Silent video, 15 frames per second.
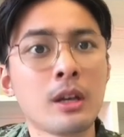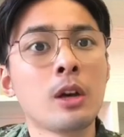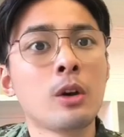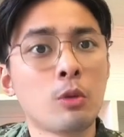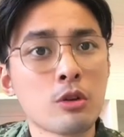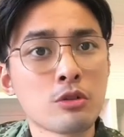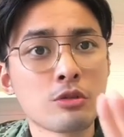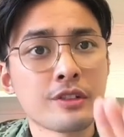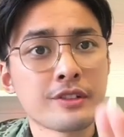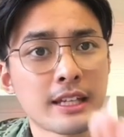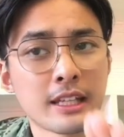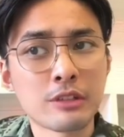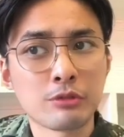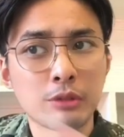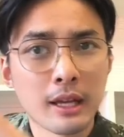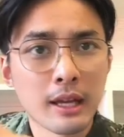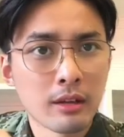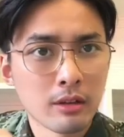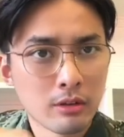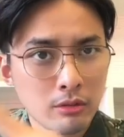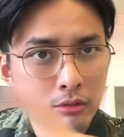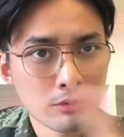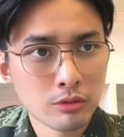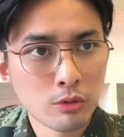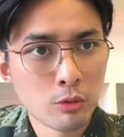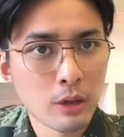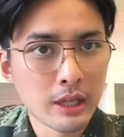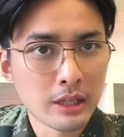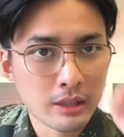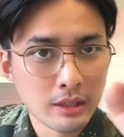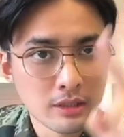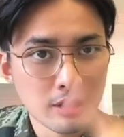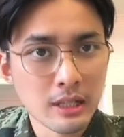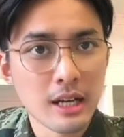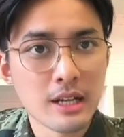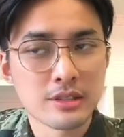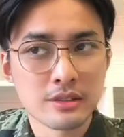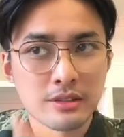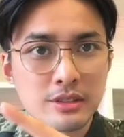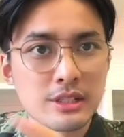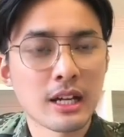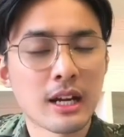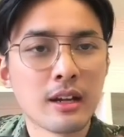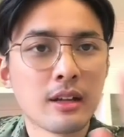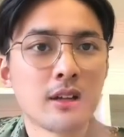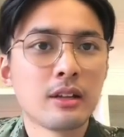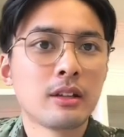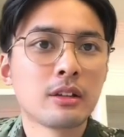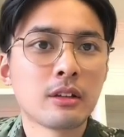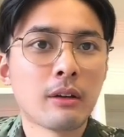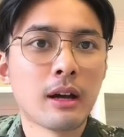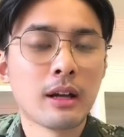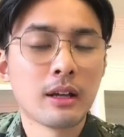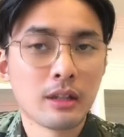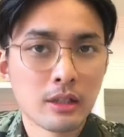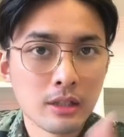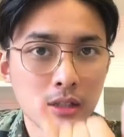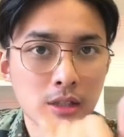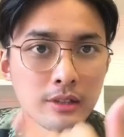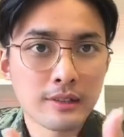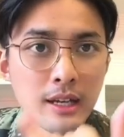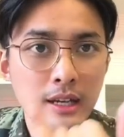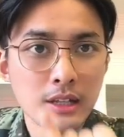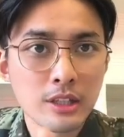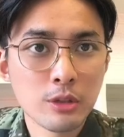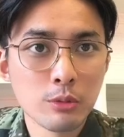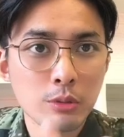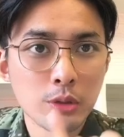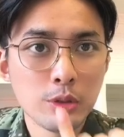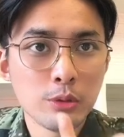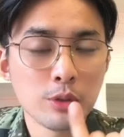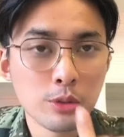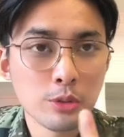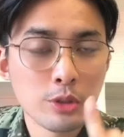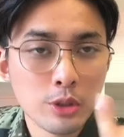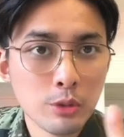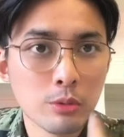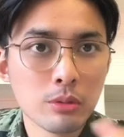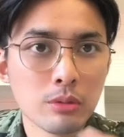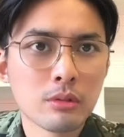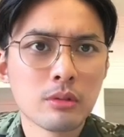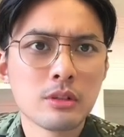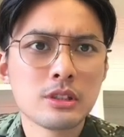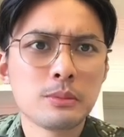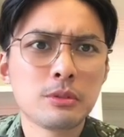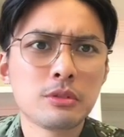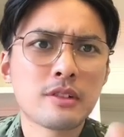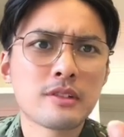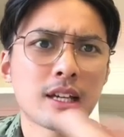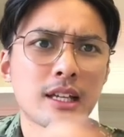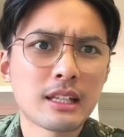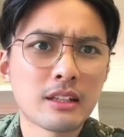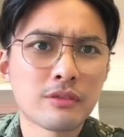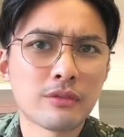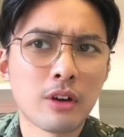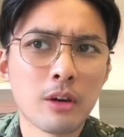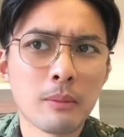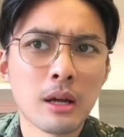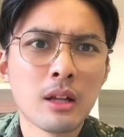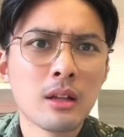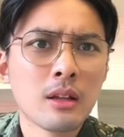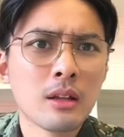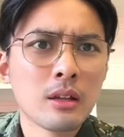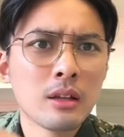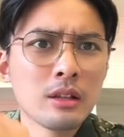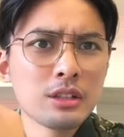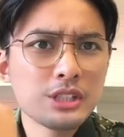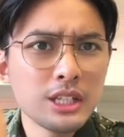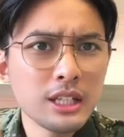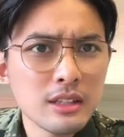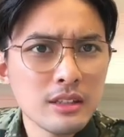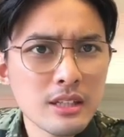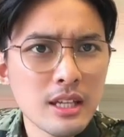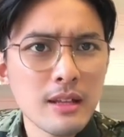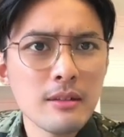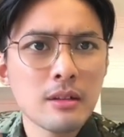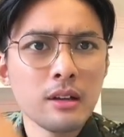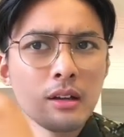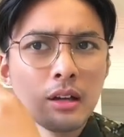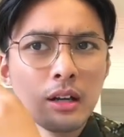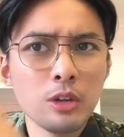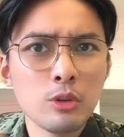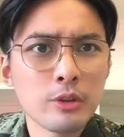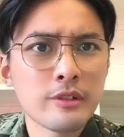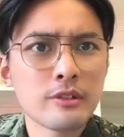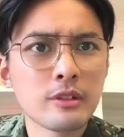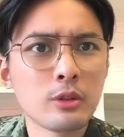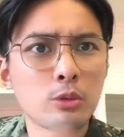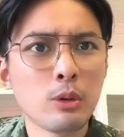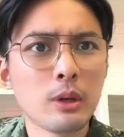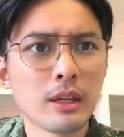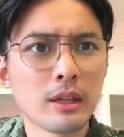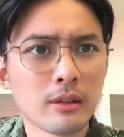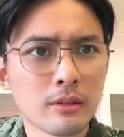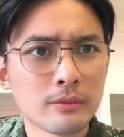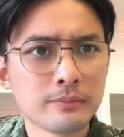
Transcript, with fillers: 我说撒旦主义，哎，空中画一个一个大十字架，对吧？三个六六六六六六，这不就是撒旦的符号吗？今天俄罗斯对